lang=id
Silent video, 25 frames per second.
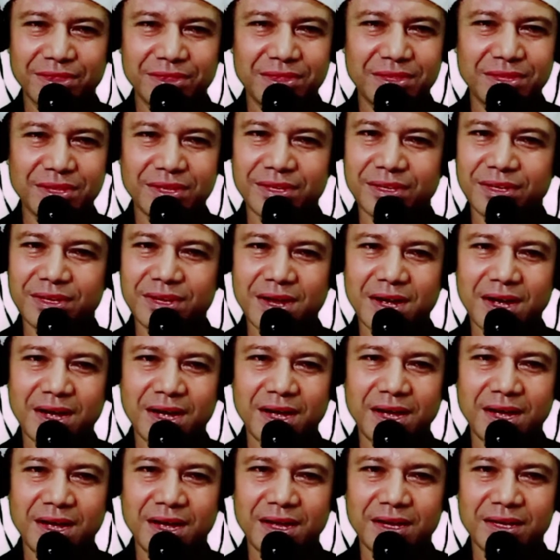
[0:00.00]

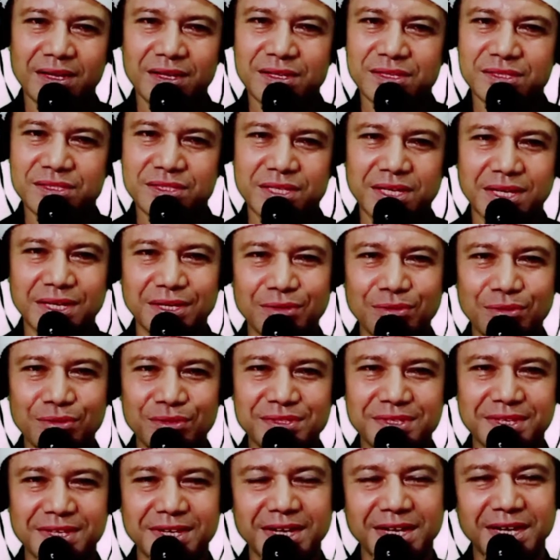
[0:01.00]
tidak disinggung
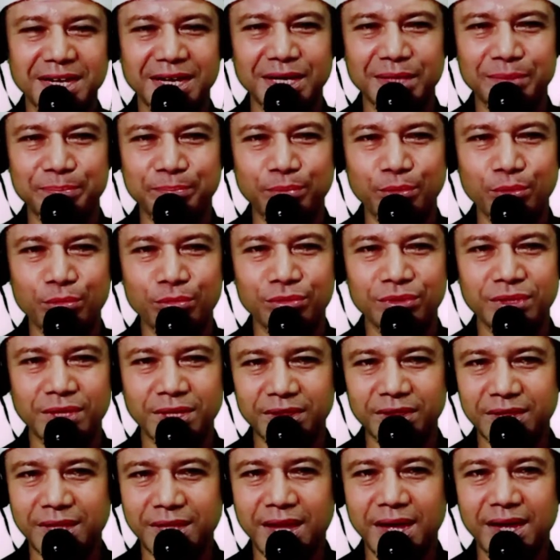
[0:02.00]
sedikit pun
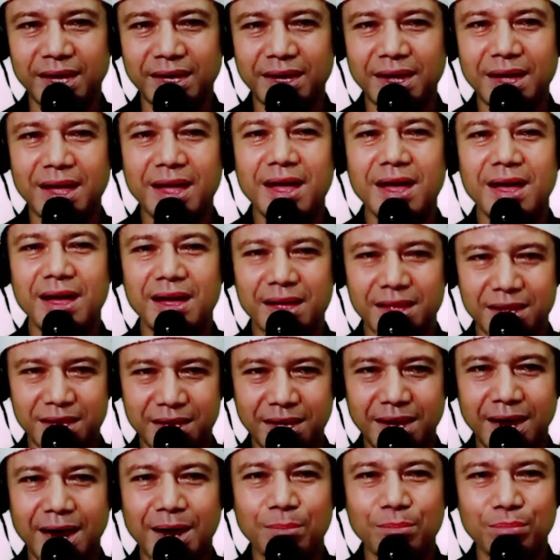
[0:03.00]
tentang
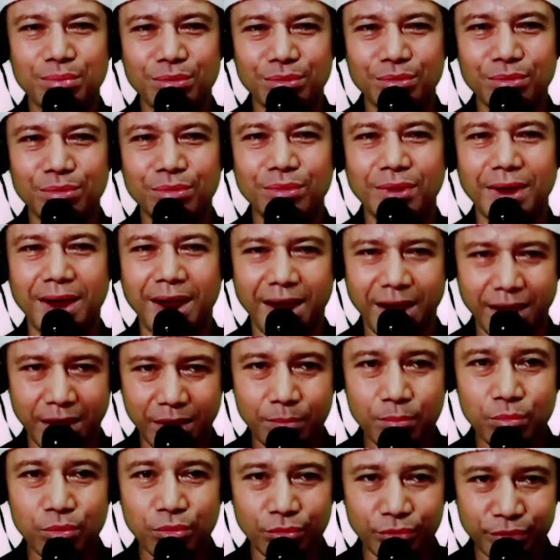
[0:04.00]
Rabu
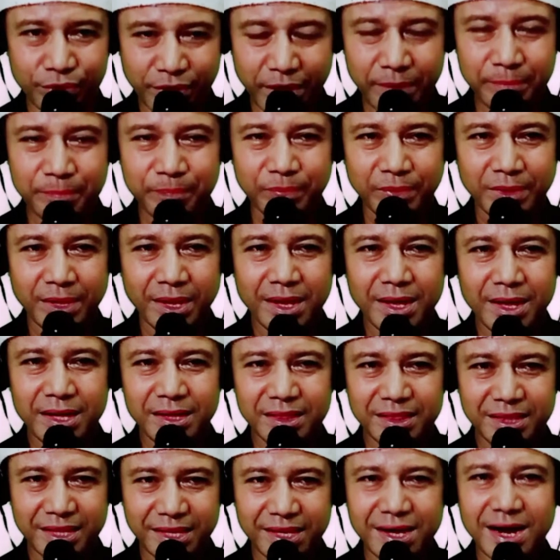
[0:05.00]
Abu ya.
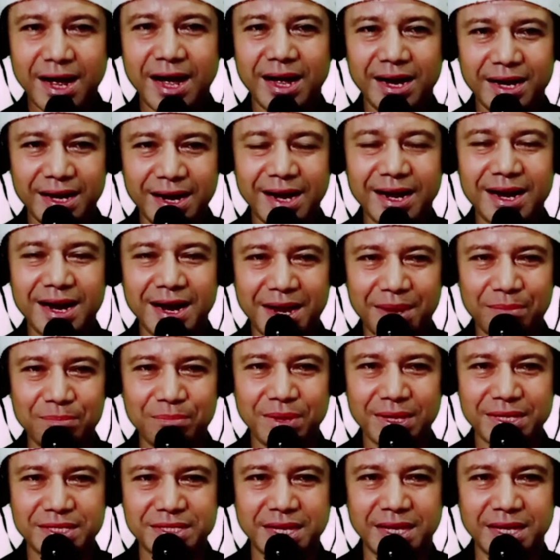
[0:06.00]
Tidak ada dalam
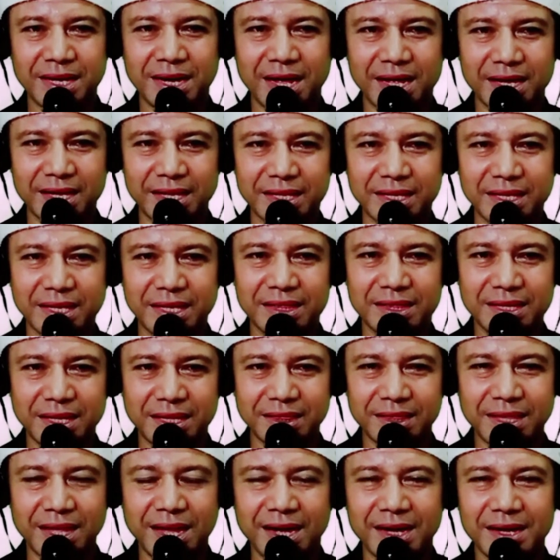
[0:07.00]
bacaan hari ini
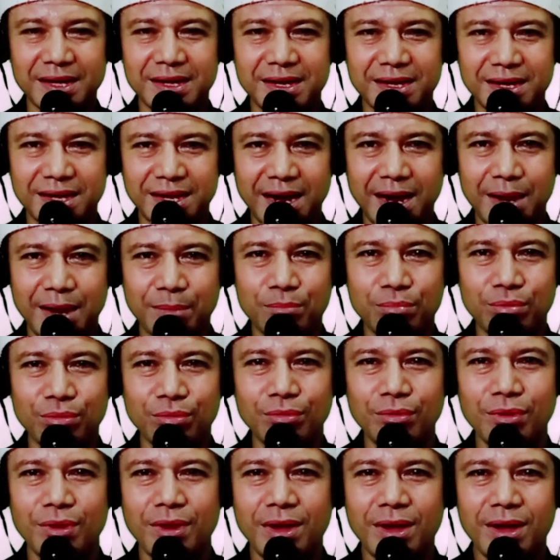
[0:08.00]
tentang
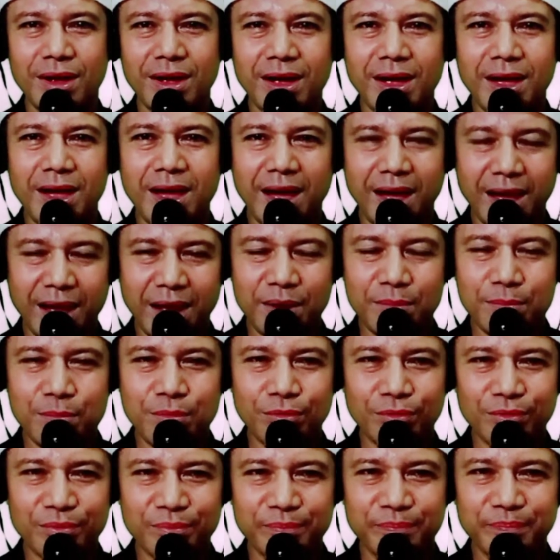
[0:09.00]
Rabu
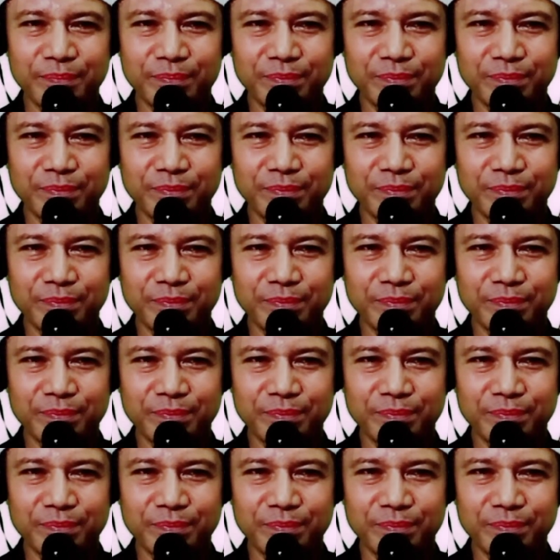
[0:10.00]
Abu.